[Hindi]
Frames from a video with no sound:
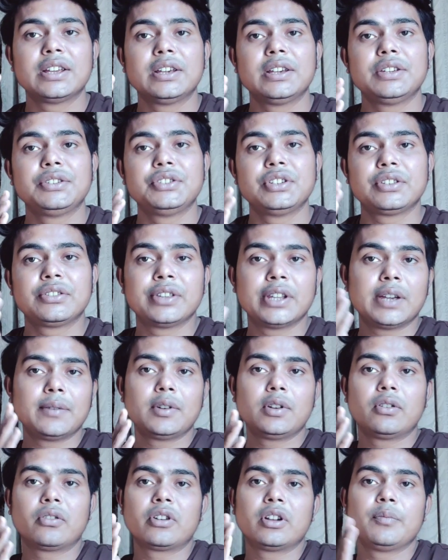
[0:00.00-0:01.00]
कि जितने
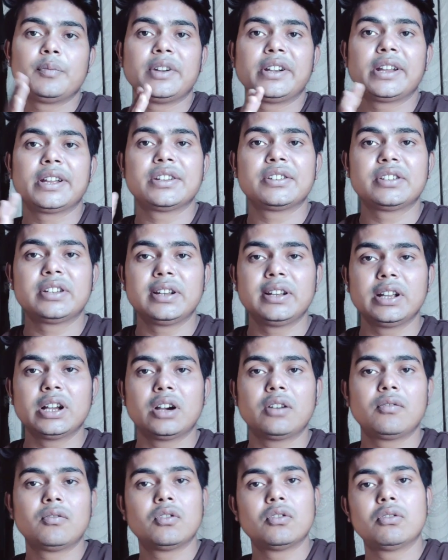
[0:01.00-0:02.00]
भी लोगों ने टी
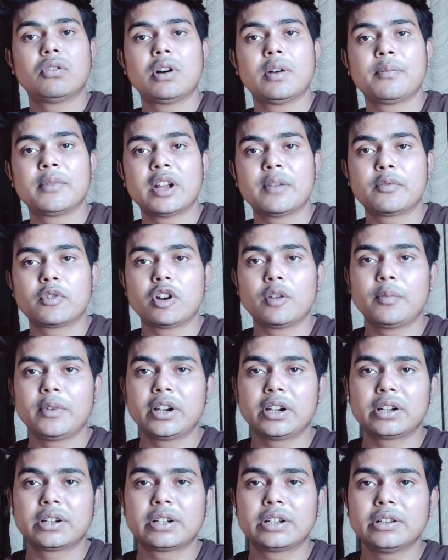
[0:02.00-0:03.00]
लिया वो अपना
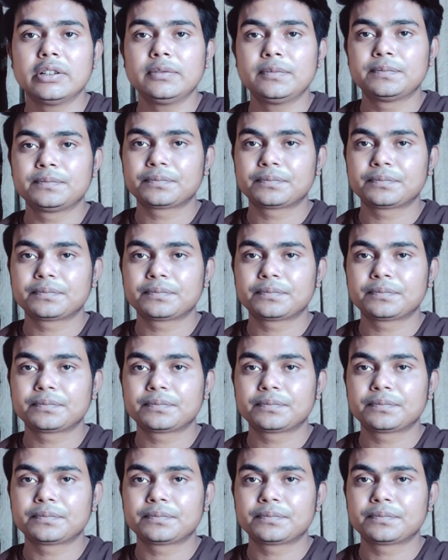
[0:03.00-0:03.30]
प्रॉफिट